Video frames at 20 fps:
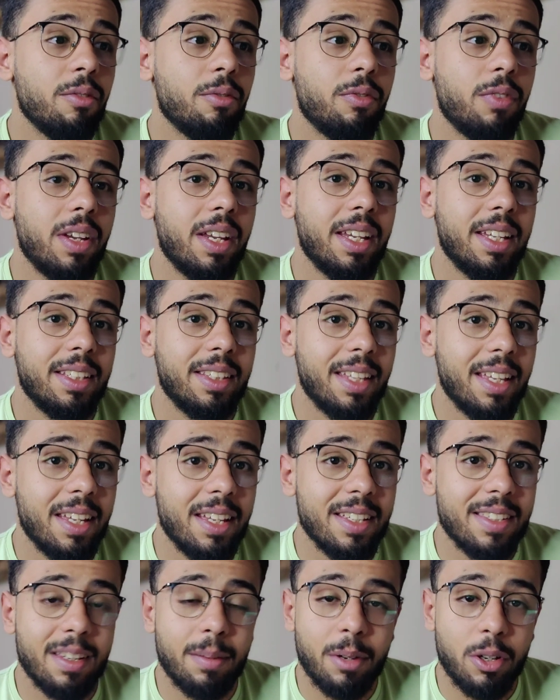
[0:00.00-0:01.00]

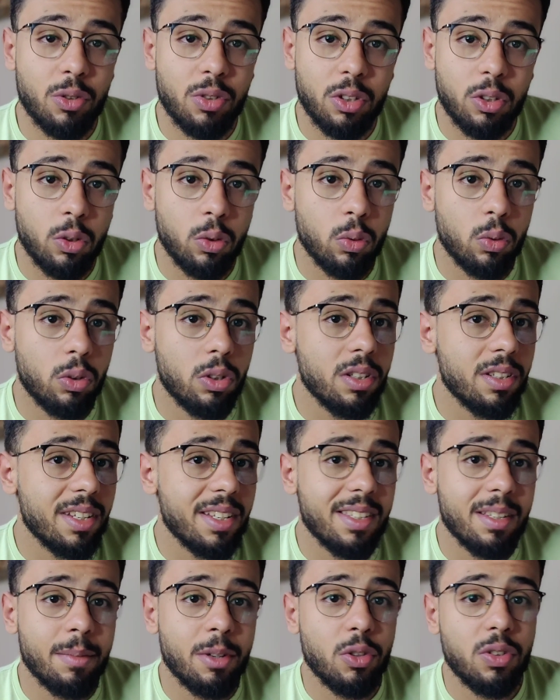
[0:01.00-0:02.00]
فده 67 دولار
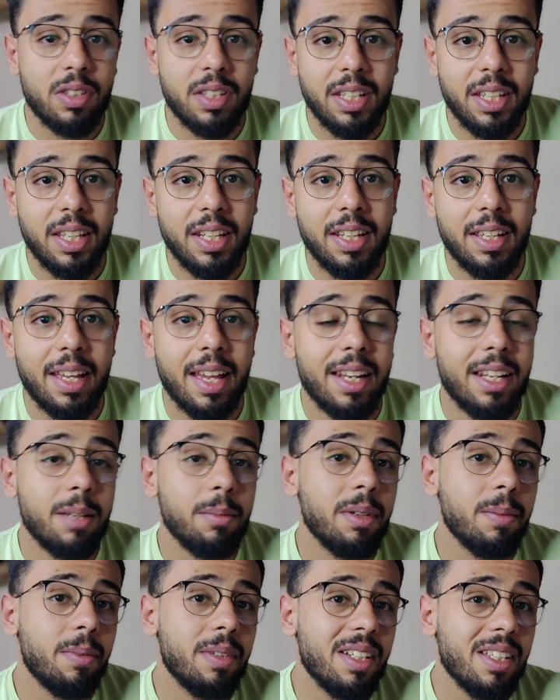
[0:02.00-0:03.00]
زي 67 جنيه
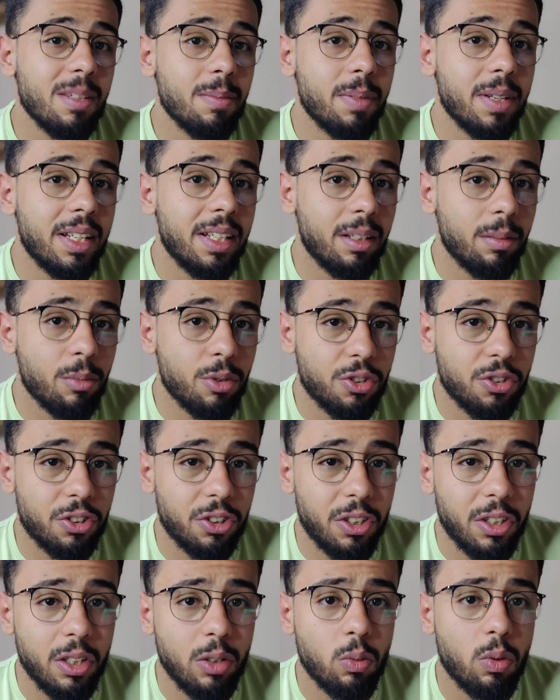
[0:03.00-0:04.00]
انما بالنسبه
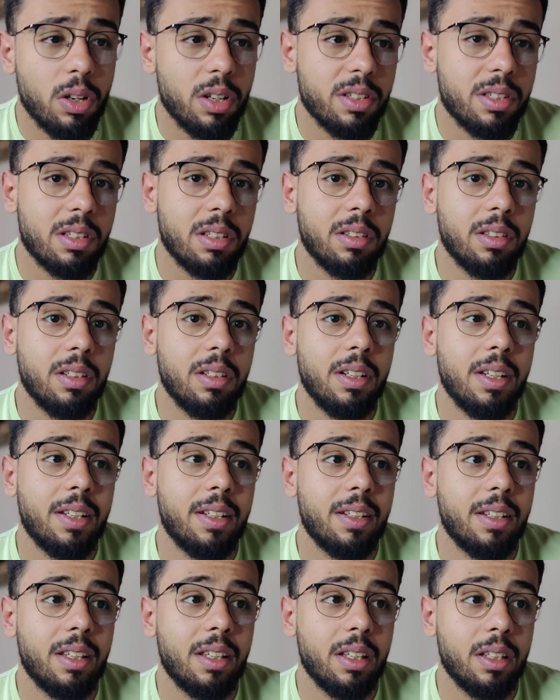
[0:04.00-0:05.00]
للمصريين وخاصه
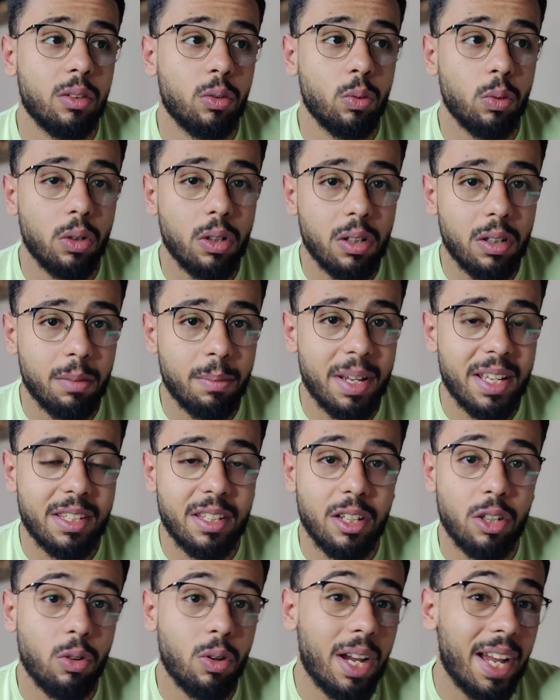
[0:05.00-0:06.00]
ان الدولار بقى
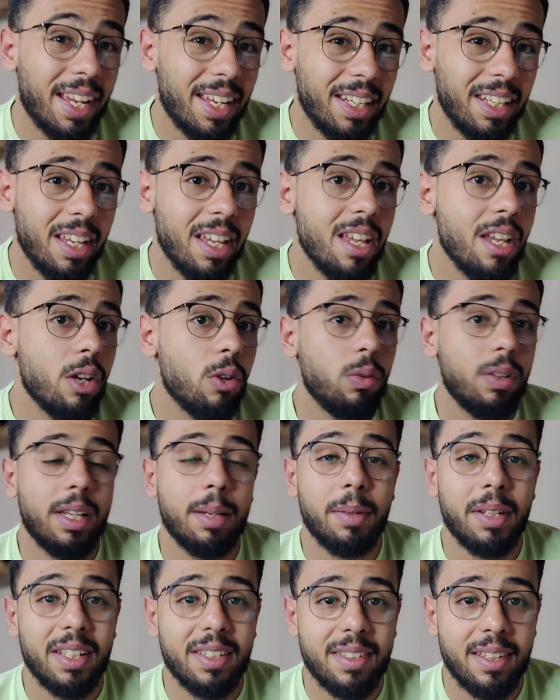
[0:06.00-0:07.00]
سعره عالي
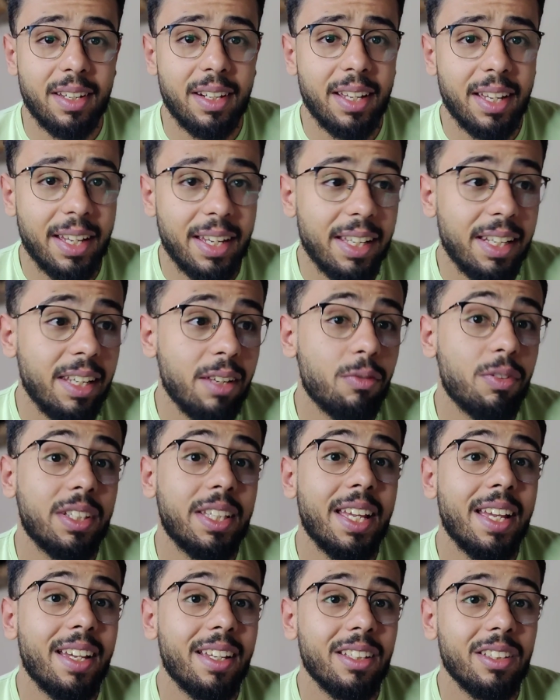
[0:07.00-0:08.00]
والجمارك سعرها عالي
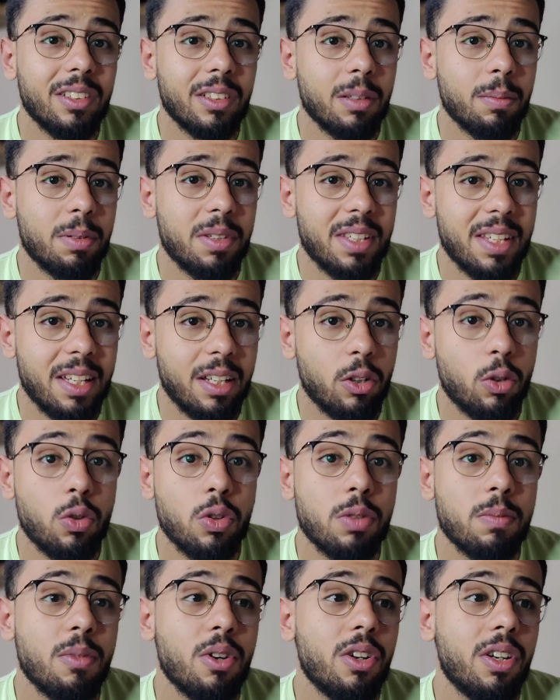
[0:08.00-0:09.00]
فده هيضرب سعر
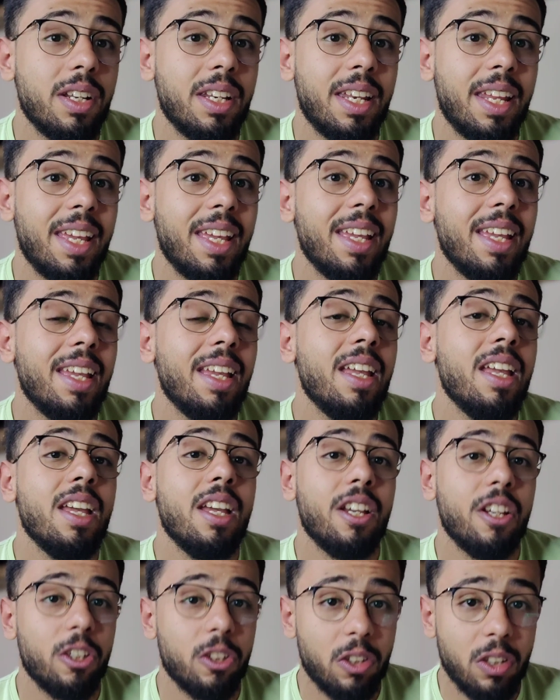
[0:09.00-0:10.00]
كوزما ار ان ايه
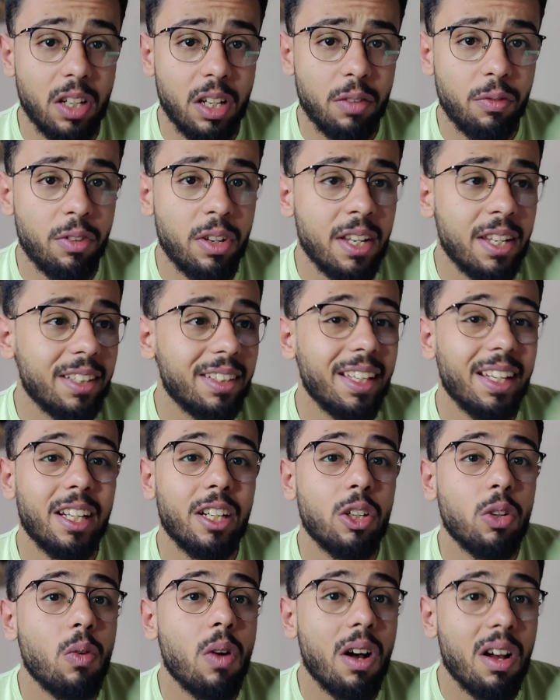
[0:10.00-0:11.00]
الضعف ده
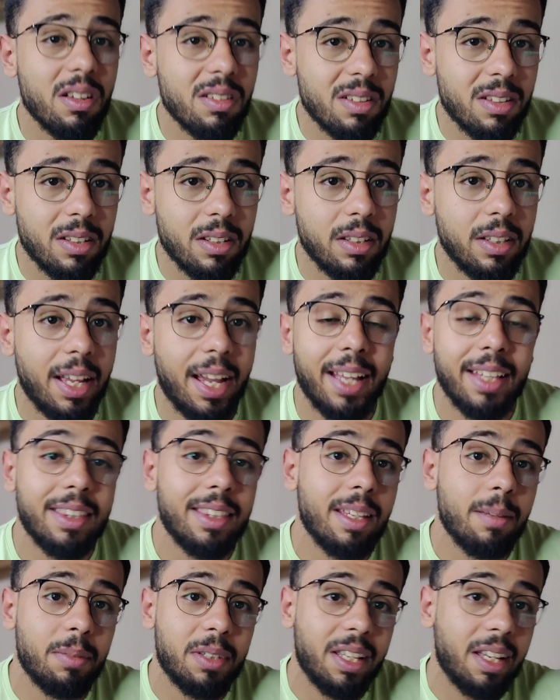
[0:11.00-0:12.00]
غير ان هو اصلا
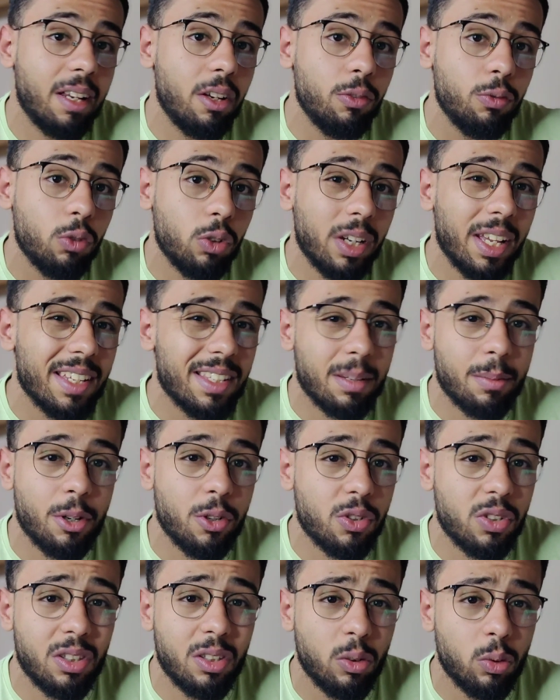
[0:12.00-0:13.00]
حتى بتكلفته اللي هي
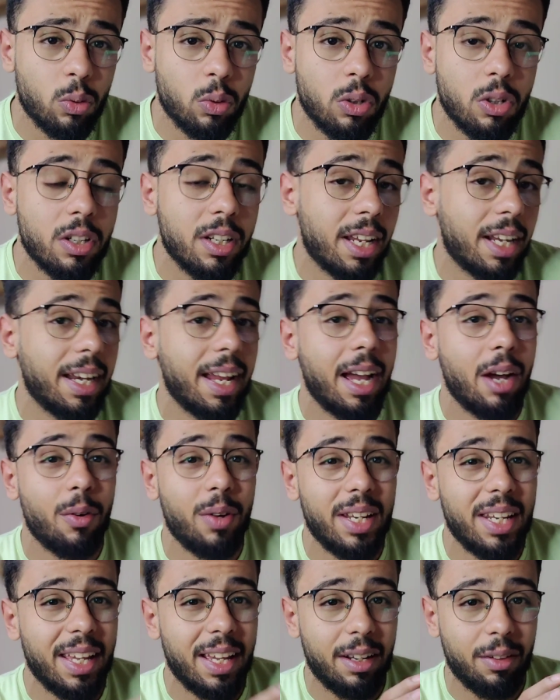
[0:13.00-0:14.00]
67 دولار يعني
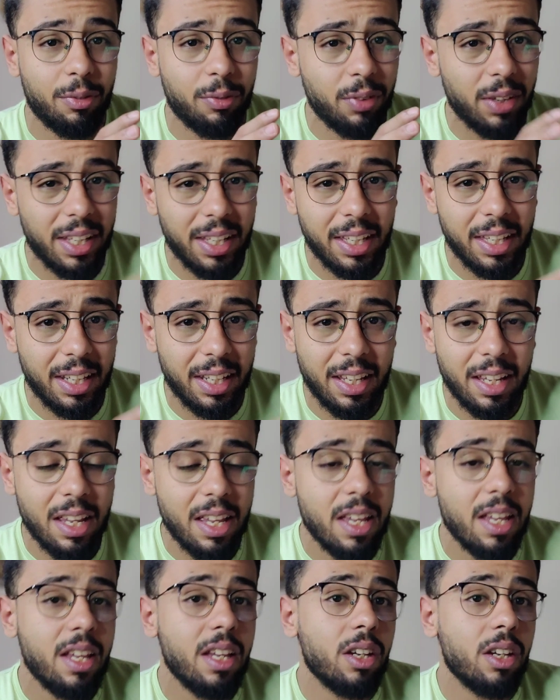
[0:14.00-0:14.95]
حوالي 2000 جنيه